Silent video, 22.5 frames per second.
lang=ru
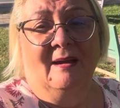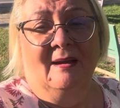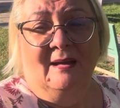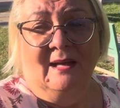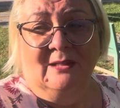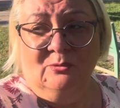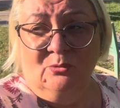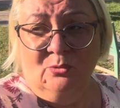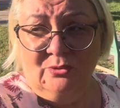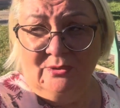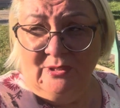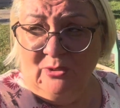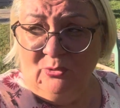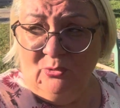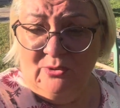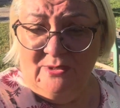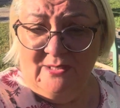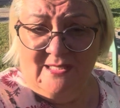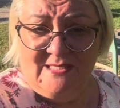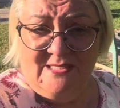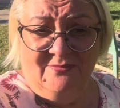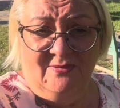откуда такое
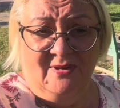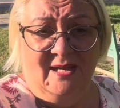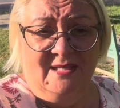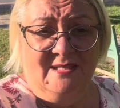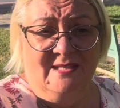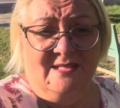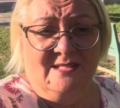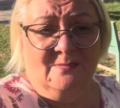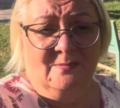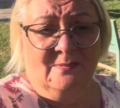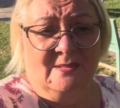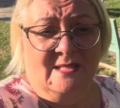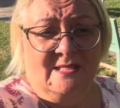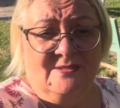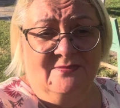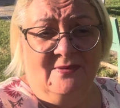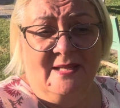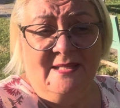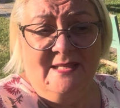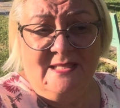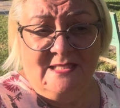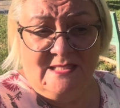название?
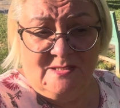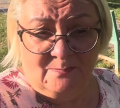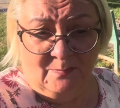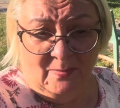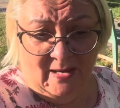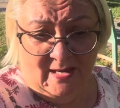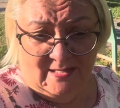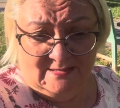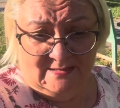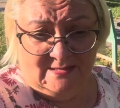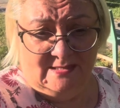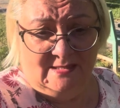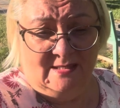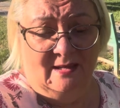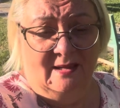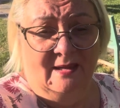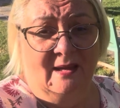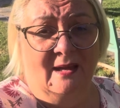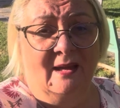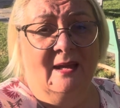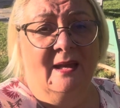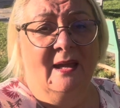Название
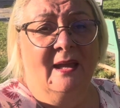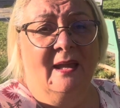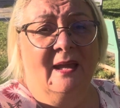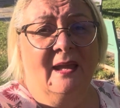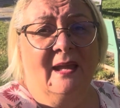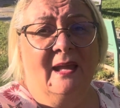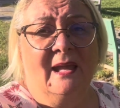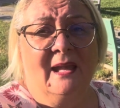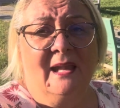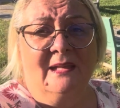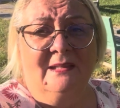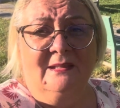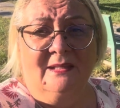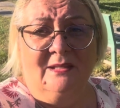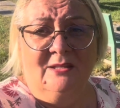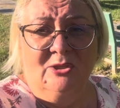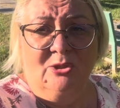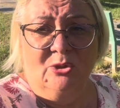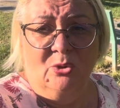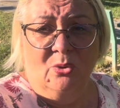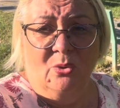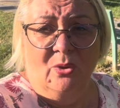испанское. Эль
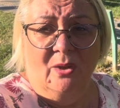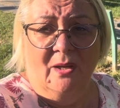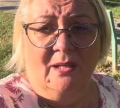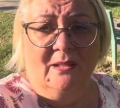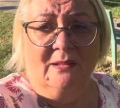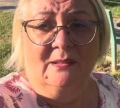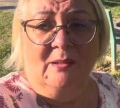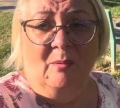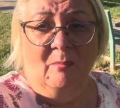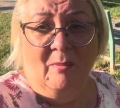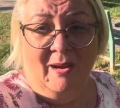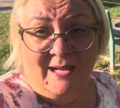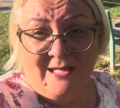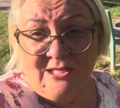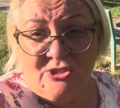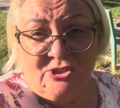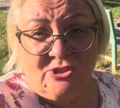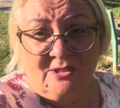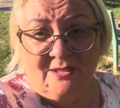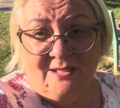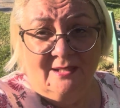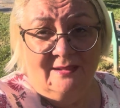Ниньо – это
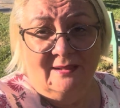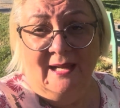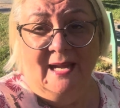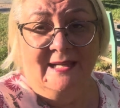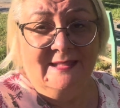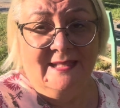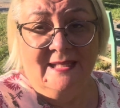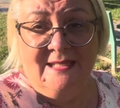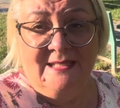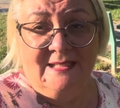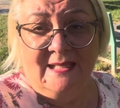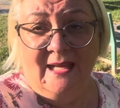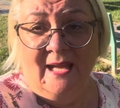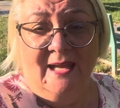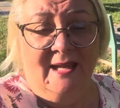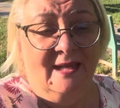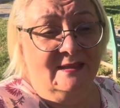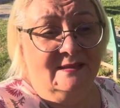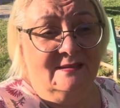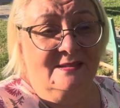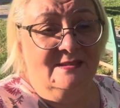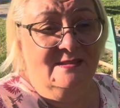мальчик, Ла
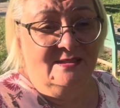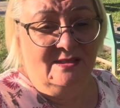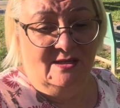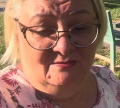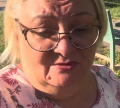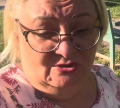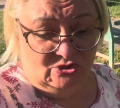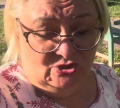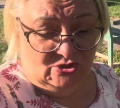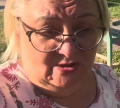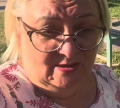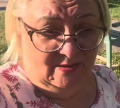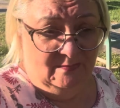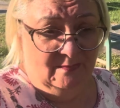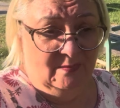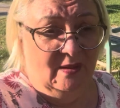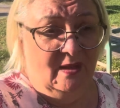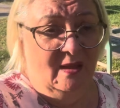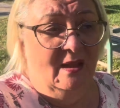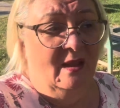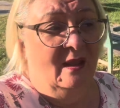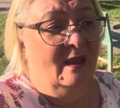это девочка.
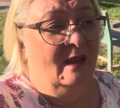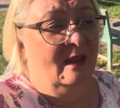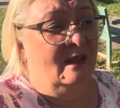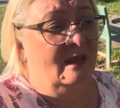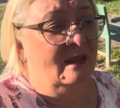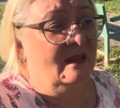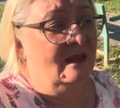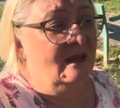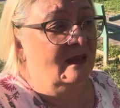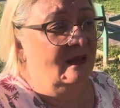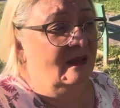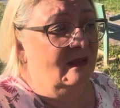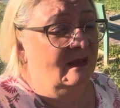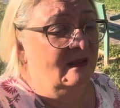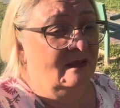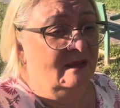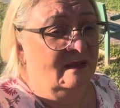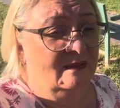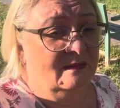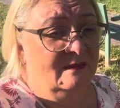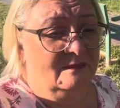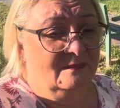И,
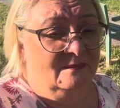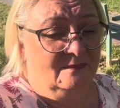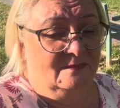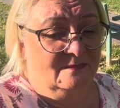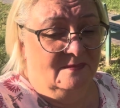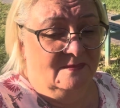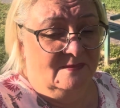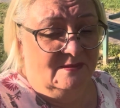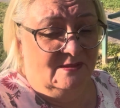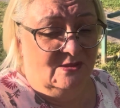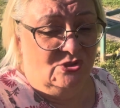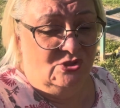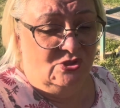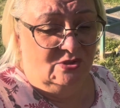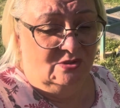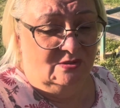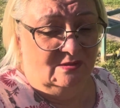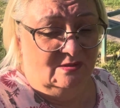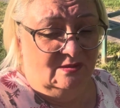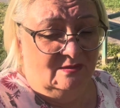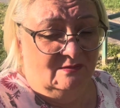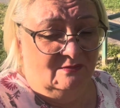э, значит,
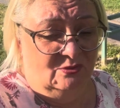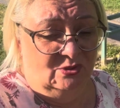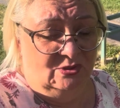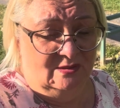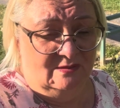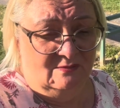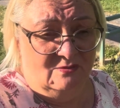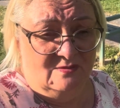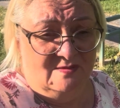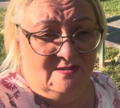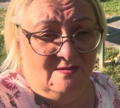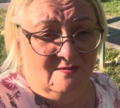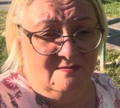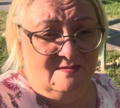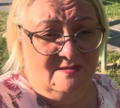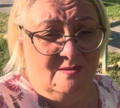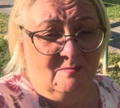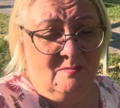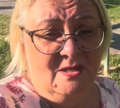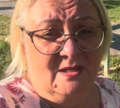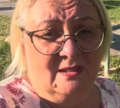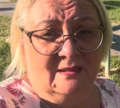э, вот эта вот
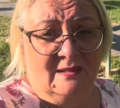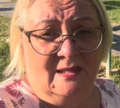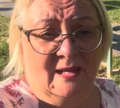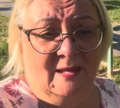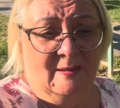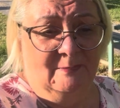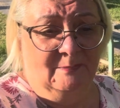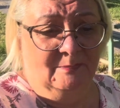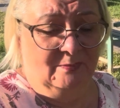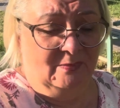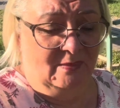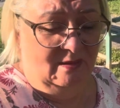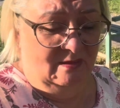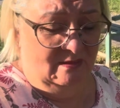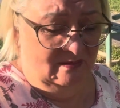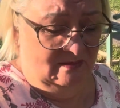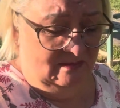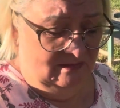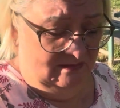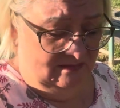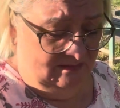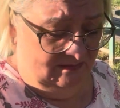всемирная
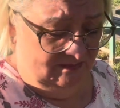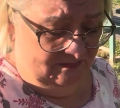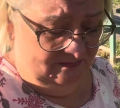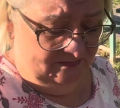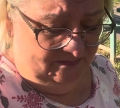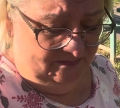э,